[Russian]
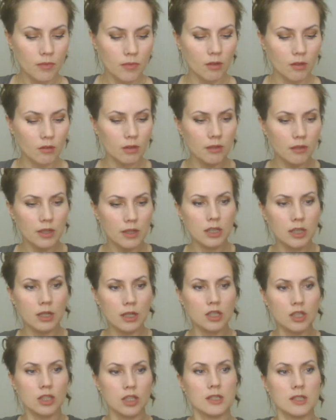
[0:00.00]
Вот, давайте я
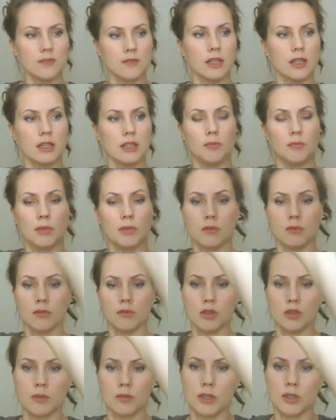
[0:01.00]
даже на светлой,
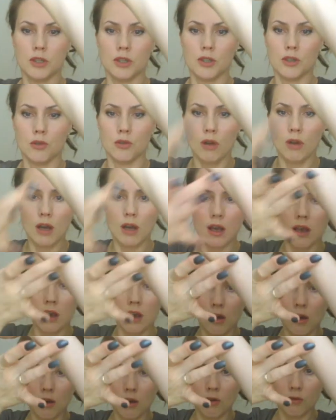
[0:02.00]
вот смотрите, рука,
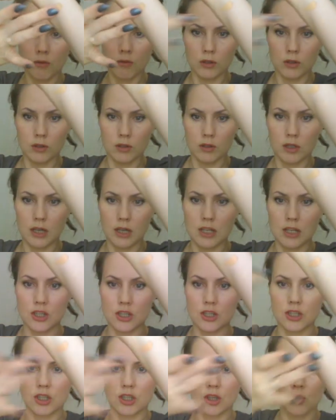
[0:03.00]
вот,
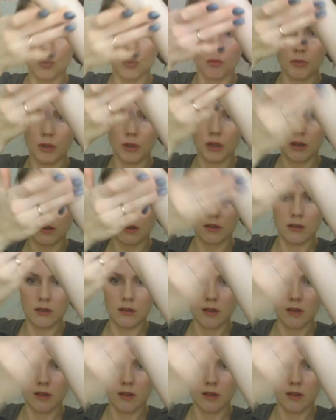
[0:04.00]
кажется темная.